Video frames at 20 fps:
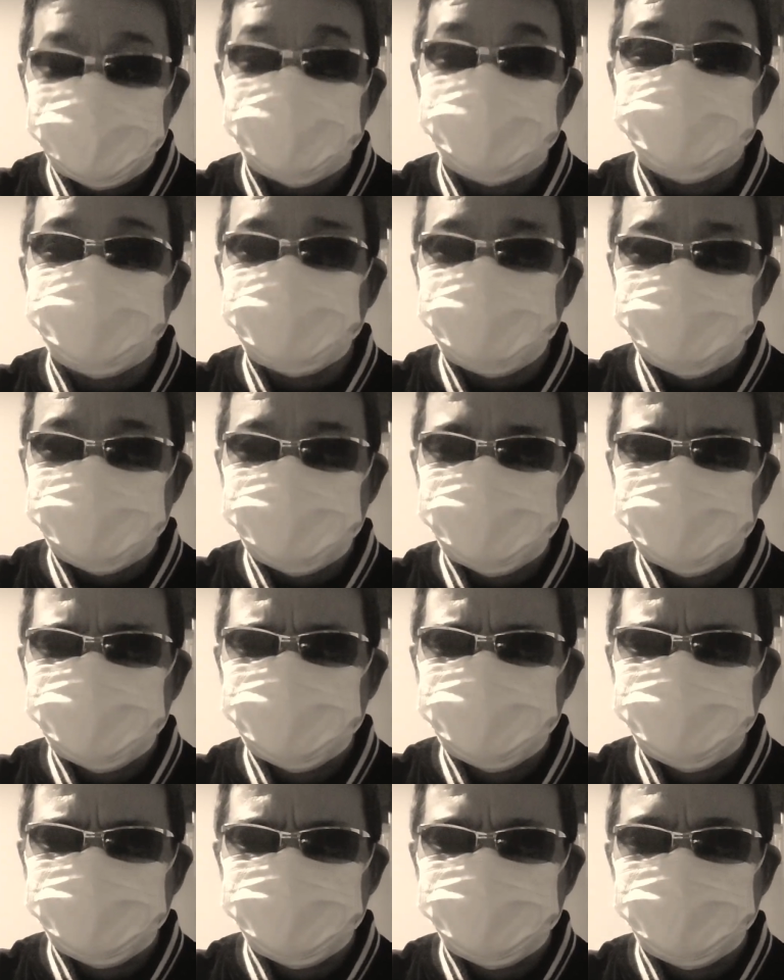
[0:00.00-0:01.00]
D さんがね、
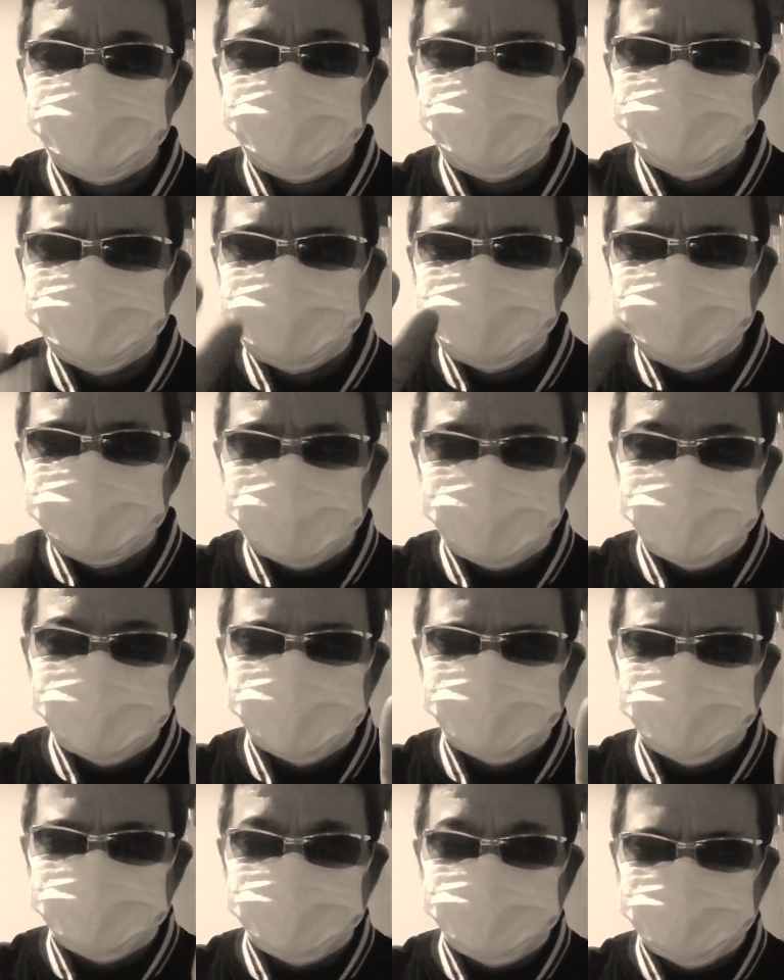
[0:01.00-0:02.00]
まあ、今3
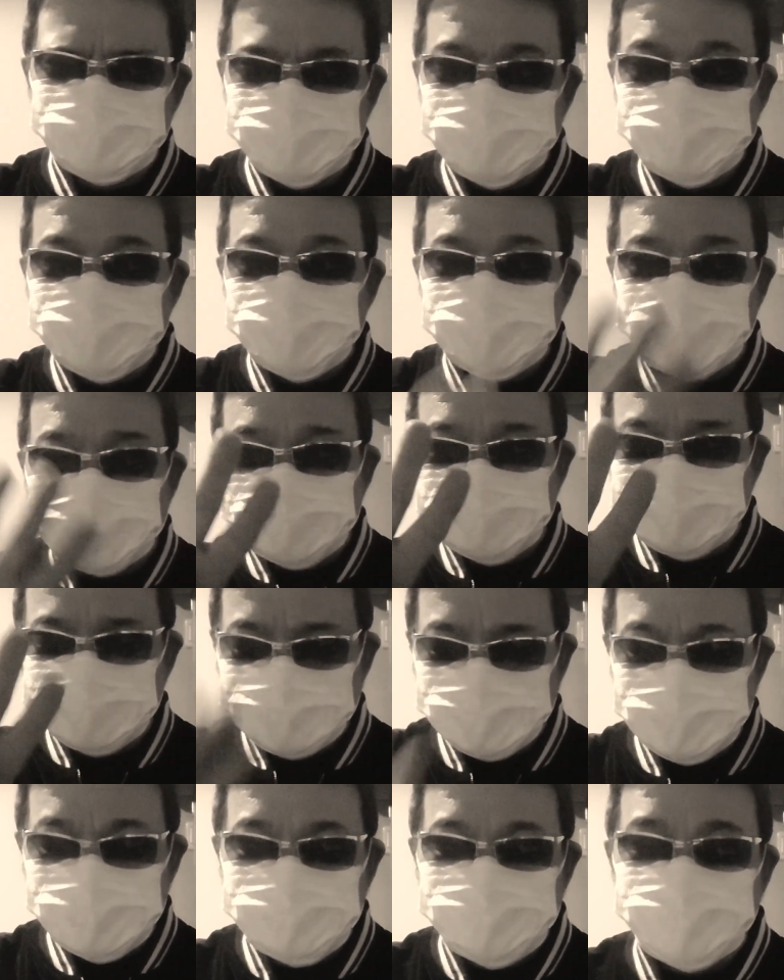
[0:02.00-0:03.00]
人のうちほんで4人になりま
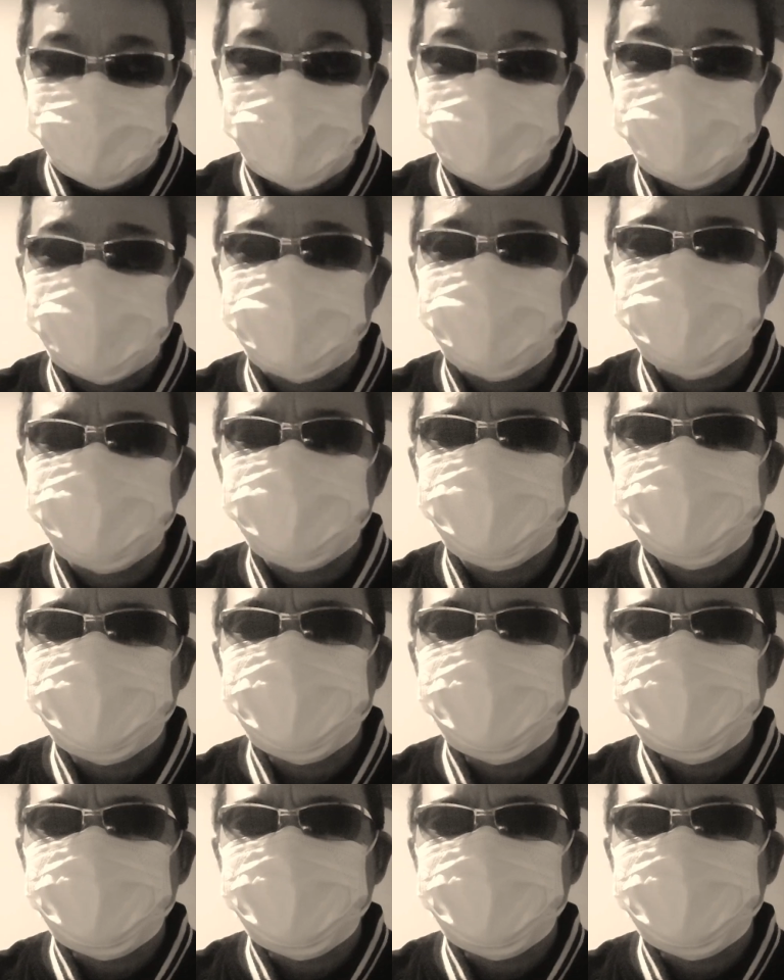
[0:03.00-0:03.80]
したねで